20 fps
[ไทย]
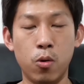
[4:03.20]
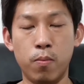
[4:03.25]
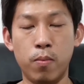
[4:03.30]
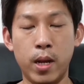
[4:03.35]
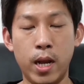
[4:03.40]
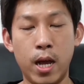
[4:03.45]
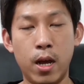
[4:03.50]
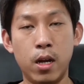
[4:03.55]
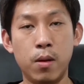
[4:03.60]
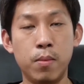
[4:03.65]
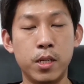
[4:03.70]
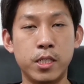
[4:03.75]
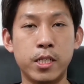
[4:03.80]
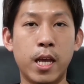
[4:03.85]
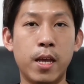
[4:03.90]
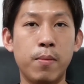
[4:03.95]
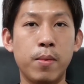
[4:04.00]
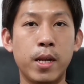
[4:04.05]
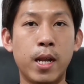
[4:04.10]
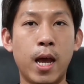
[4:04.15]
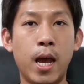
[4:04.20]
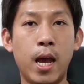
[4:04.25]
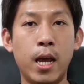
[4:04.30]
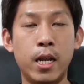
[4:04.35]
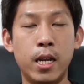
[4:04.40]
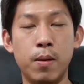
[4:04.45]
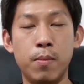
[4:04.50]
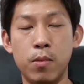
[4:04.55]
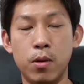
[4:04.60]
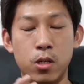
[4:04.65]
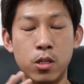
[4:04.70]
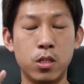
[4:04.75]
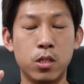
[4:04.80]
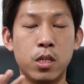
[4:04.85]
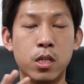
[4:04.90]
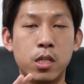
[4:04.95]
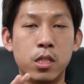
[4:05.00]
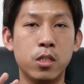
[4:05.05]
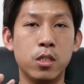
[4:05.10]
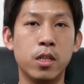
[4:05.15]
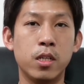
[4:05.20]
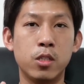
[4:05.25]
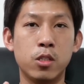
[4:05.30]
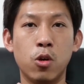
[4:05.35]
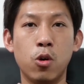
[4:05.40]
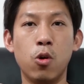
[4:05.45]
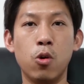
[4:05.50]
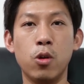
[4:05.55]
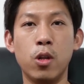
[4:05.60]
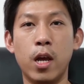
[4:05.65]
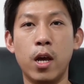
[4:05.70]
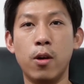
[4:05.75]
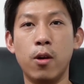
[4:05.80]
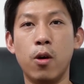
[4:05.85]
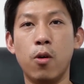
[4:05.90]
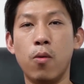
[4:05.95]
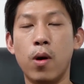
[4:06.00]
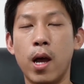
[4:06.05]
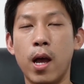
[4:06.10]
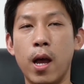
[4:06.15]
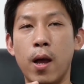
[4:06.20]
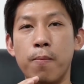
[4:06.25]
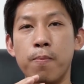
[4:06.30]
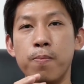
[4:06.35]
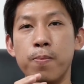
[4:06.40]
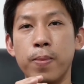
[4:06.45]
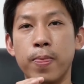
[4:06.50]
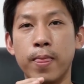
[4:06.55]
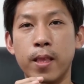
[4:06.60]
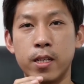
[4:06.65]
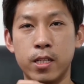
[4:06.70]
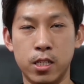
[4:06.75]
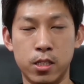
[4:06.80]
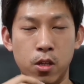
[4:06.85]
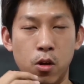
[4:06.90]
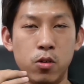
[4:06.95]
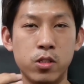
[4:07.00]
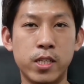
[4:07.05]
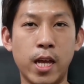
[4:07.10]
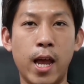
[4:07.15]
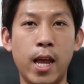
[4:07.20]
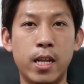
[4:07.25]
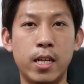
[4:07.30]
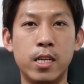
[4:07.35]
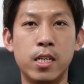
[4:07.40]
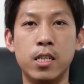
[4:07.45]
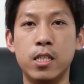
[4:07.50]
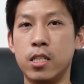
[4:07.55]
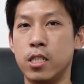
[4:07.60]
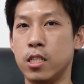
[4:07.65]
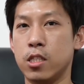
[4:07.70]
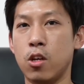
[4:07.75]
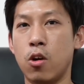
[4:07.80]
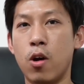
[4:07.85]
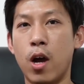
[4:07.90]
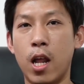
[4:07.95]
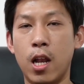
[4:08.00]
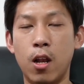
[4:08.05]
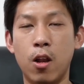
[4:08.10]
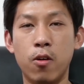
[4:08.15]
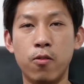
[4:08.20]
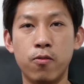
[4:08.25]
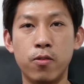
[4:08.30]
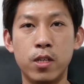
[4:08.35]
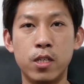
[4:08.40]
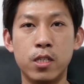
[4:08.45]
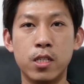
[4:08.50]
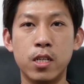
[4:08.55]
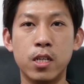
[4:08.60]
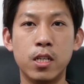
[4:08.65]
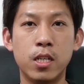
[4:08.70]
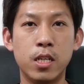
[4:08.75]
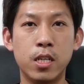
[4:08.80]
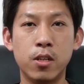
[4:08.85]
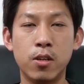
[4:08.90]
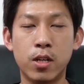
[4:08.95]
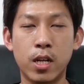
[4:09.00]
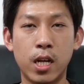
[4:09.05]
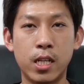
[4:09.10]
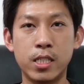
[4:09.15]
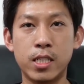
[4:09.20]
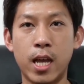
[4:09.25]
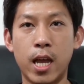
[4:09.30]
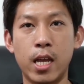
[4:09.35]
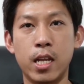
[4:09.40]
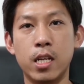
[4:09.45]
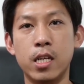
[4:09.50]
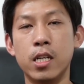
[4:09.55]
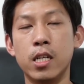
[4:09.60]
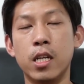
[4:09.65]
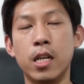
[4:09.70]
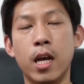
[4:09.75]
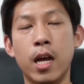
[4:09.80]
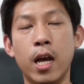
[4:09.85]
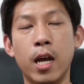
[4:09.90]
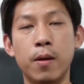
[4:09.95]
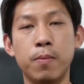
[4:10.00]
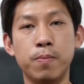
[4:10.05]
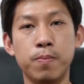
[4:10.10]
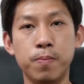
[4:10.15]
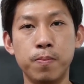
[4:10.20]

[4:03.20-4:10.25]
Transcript: ไปแล้วแล้วมันใช้ไม่ได้เนี่ย มันก็จะขึ้นโชว์อยู่แล้วเนาะว่า จะต้องจ่ายเงินหรือจะต้องอันล็อกฟีเจอร์นี้โดยการจ่ายเงินนะครับ